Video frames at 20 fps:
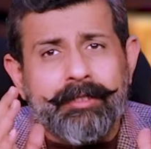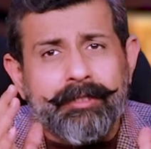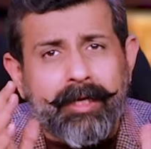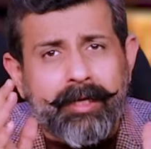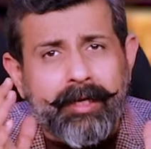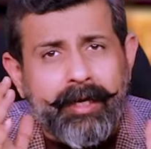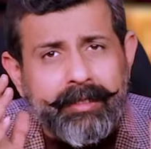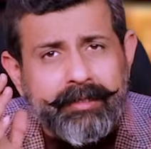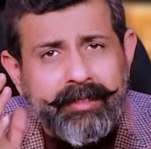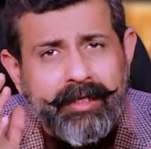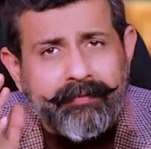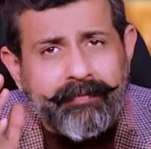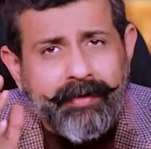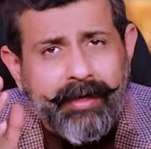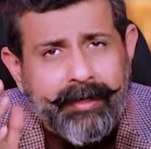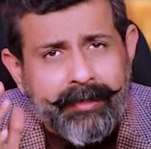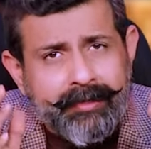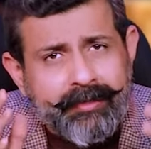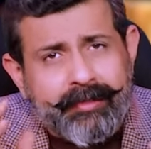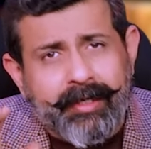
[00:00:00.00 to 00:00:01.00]
निशानात की
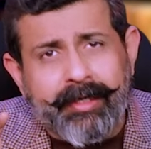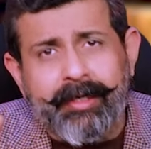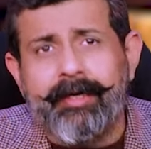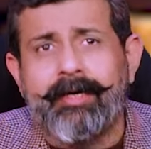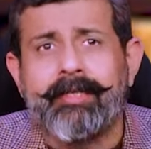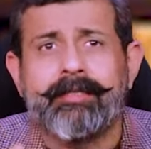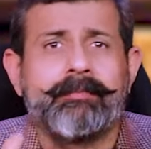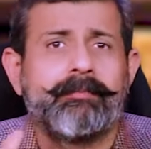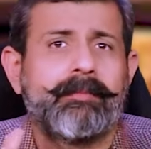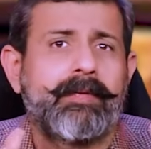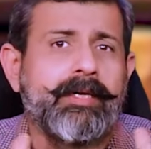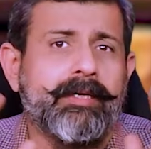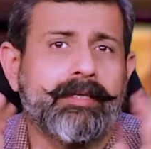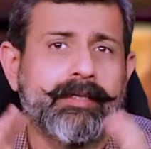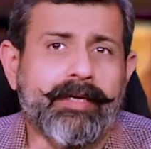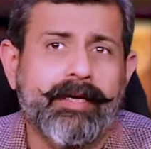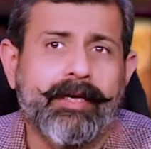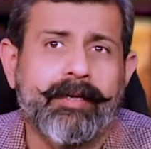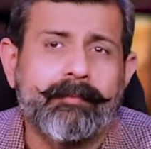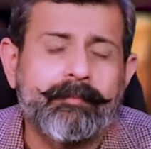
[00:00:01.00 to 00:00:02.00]
फहरिस्त से ही ख़त्म कर
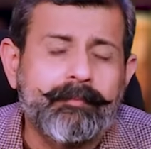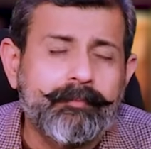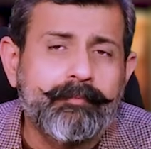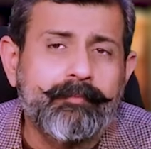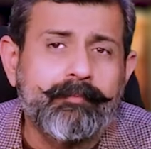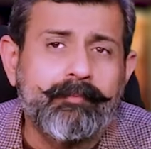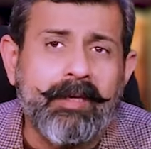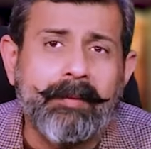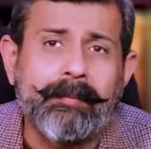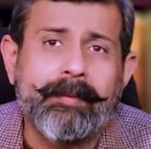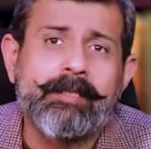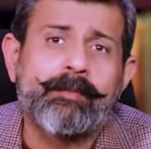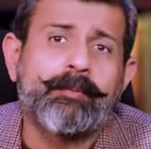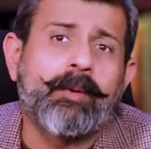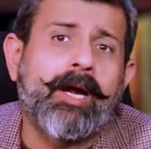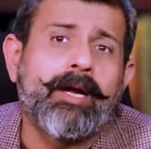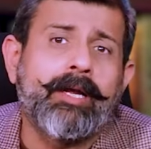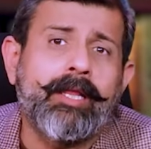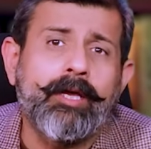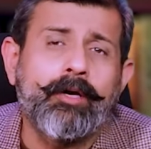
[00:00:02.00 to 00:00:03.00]
दिया पीपल्स
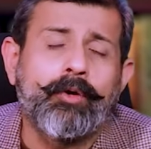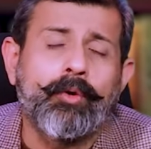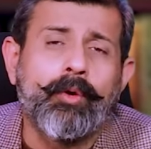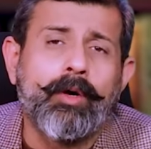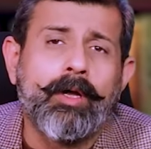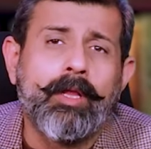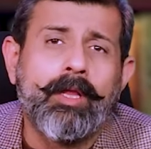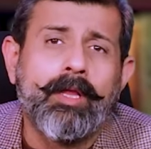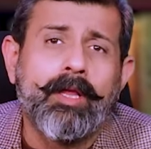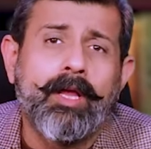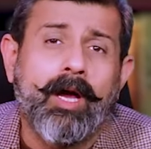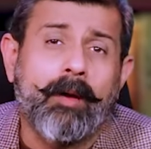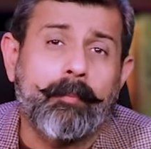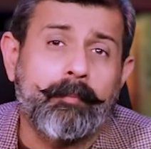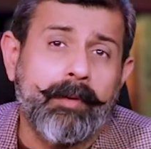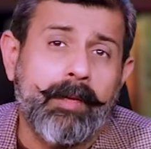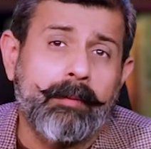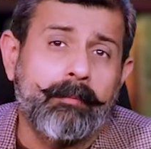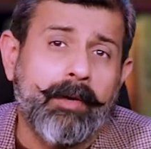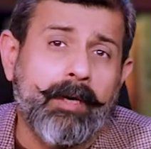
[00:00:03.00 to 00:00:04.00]
पार्टी को
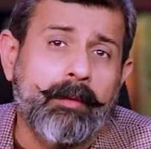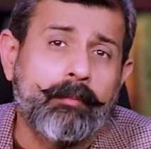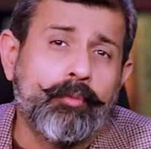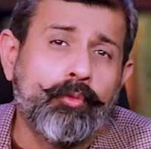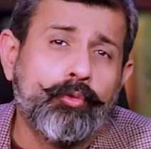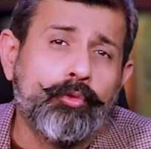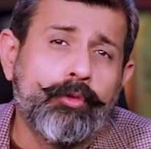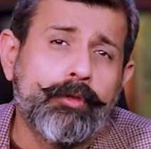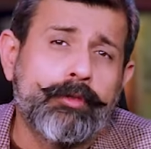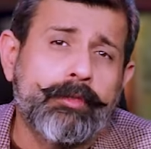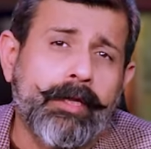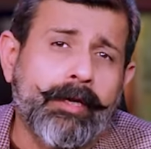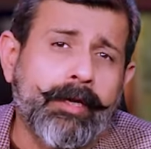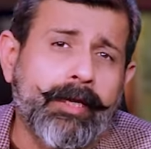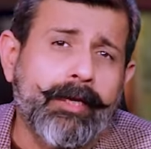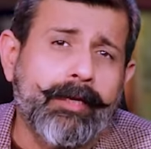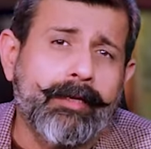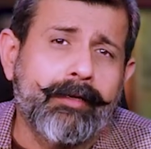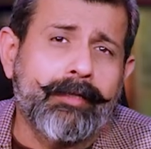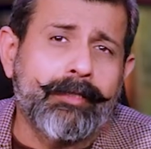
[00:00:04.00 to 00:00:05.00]
अपने मकबूल
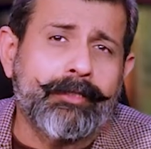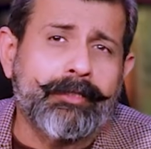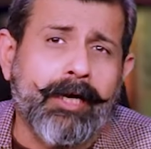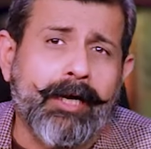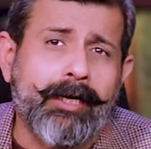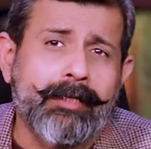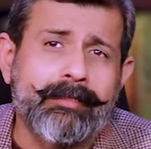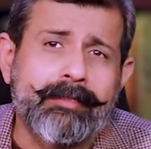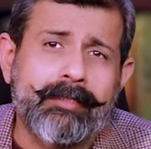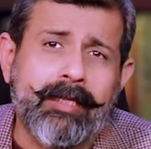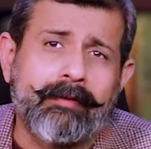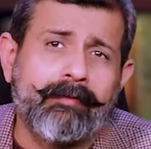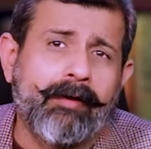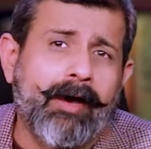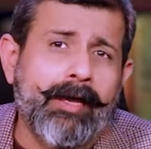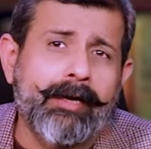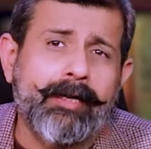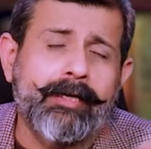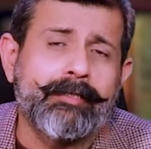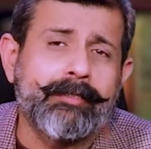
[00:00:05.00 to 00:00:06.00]
तरीन निशान
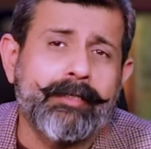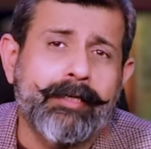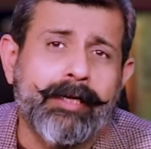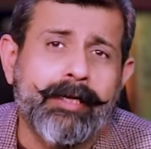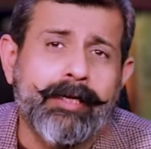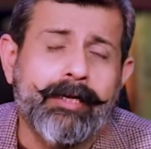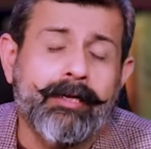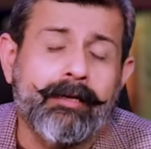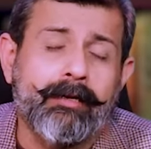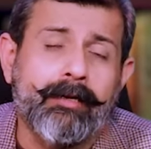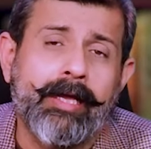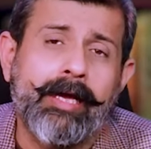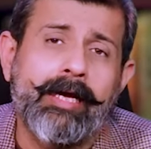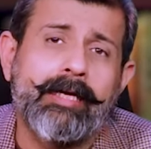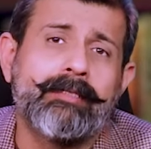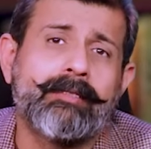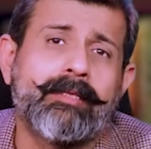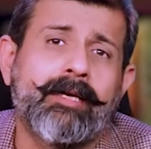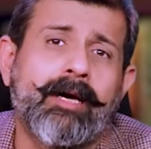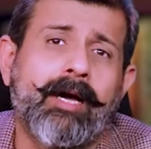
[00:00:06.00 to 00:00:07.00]
तलवार की जगह नया
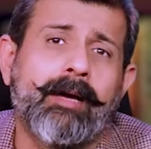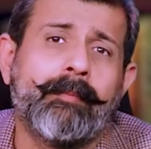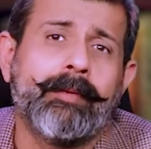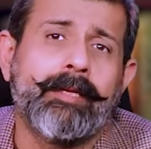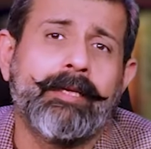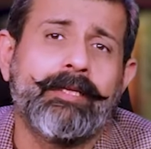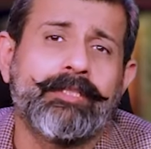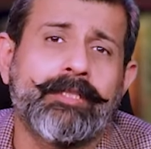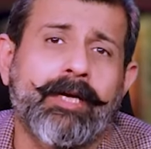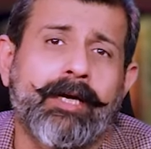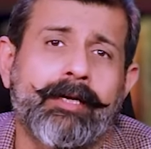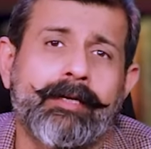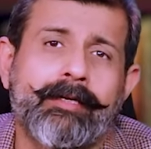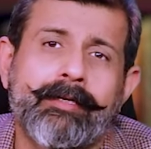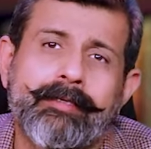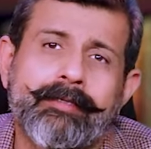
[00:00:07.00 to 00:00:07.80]
इंतबी निशान